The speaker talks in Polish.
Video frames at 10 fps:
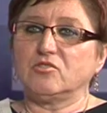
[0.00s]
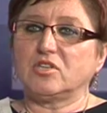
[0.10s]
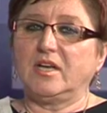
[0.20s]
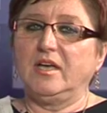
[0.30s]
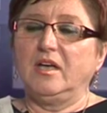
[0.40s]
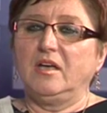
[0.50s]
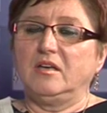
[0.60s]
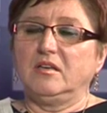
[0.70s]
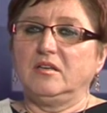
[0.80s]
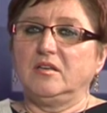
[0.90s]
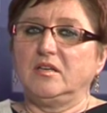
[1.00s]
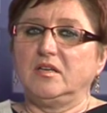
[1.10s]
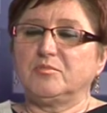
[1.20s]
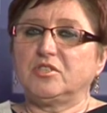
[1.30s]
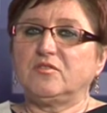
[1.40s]
że
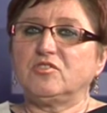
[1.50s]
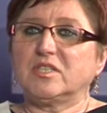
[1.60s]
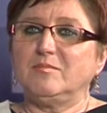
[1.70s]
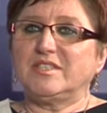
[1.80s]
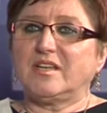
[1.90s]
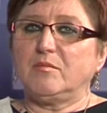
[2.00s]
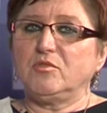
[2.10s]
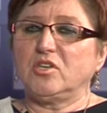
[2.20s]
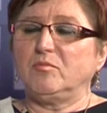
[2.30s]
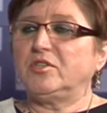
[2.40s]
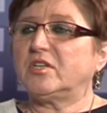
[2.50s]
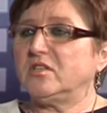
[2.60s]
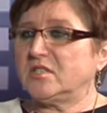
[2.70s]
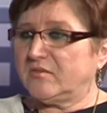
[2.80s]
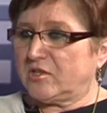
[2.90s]
e, przede wszystkim staramy się
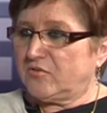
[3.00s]
modernizować